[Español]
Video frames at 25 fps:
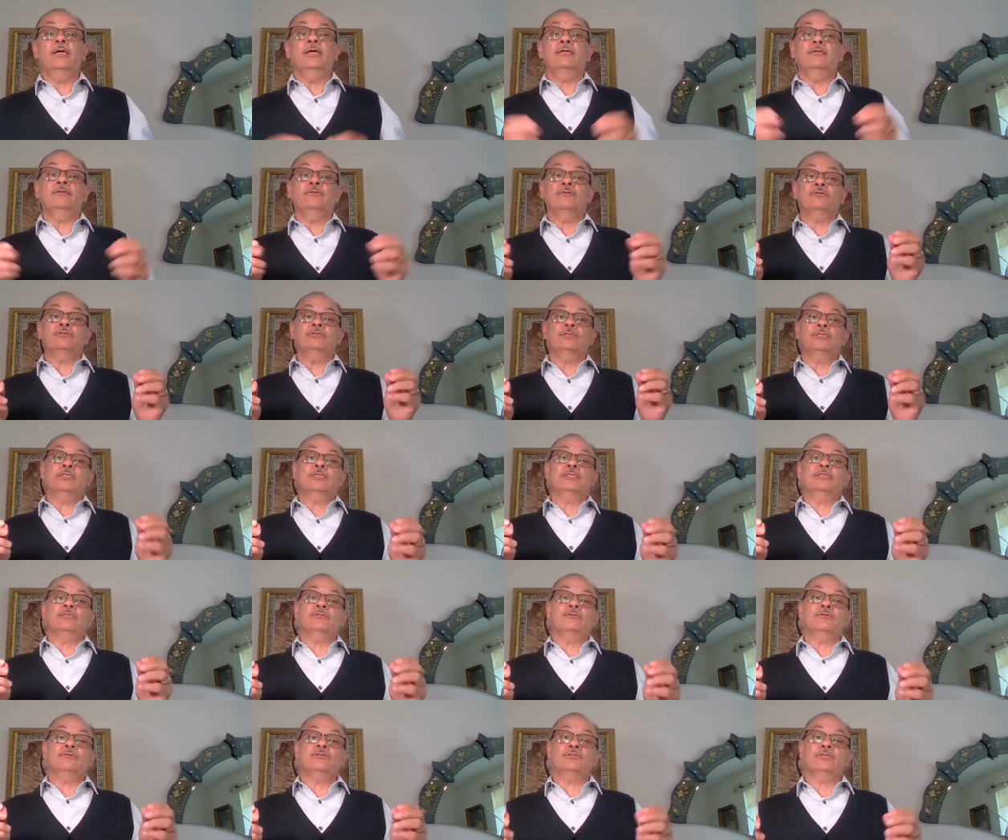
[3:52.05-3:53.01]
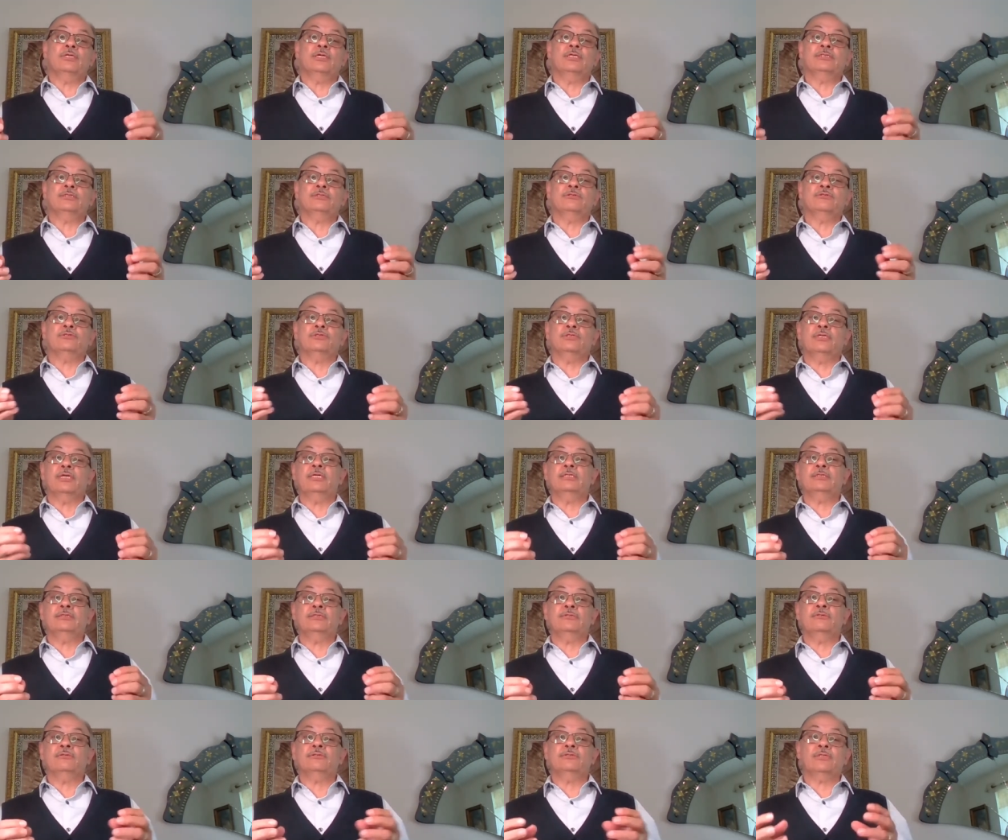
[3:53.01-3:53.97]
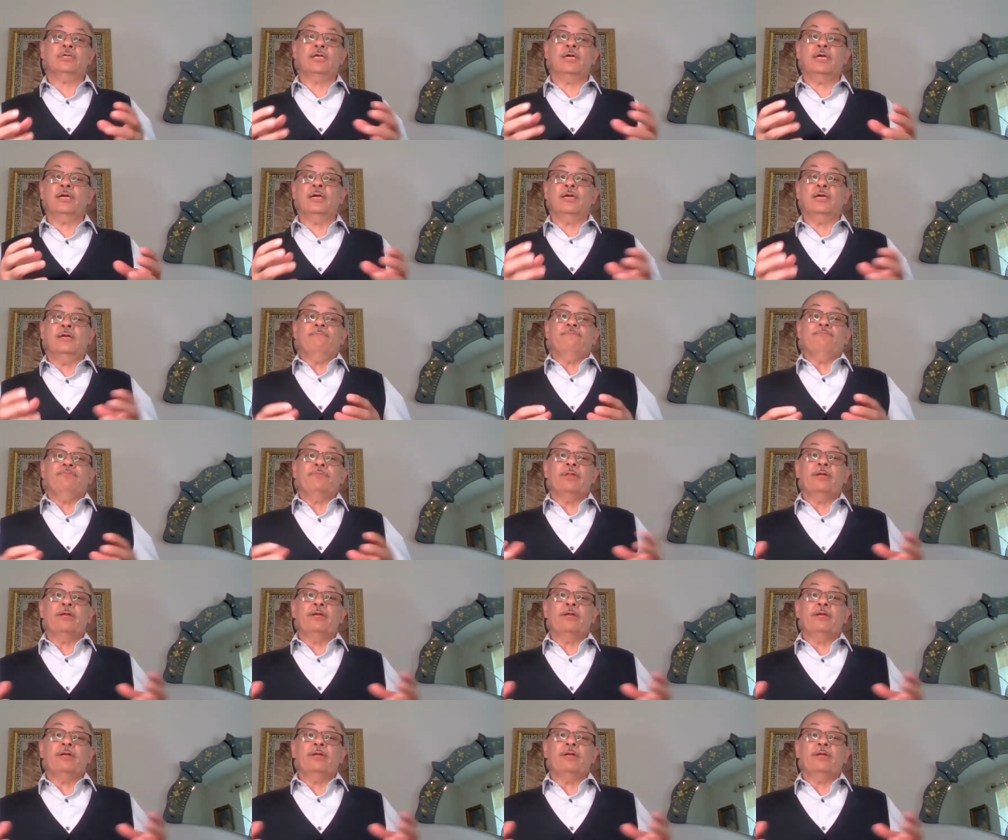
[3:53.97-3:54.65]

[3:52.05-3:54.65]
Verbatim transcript: Entonces estos, estos gestos que,